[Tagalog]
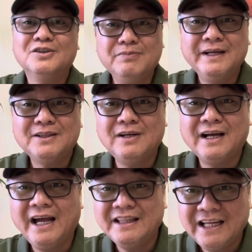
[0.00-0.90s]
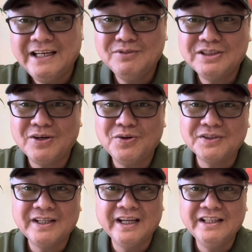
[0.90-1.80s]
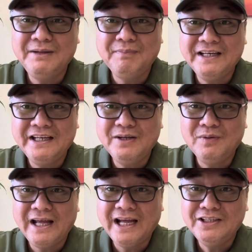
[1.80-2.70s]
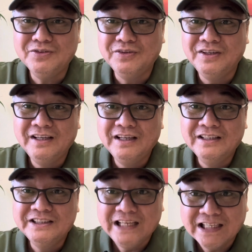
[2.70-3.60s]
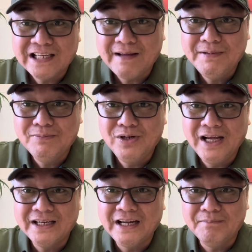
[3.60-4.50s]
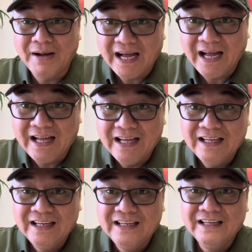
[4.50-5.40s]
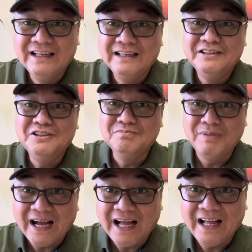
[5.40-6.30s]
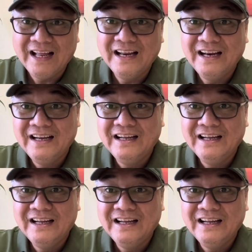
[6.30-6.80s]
Komento lang. Kahit dalin mo sa korte, hindi paniniwalaan yung sinasabi mo lang na baka. Yung baka.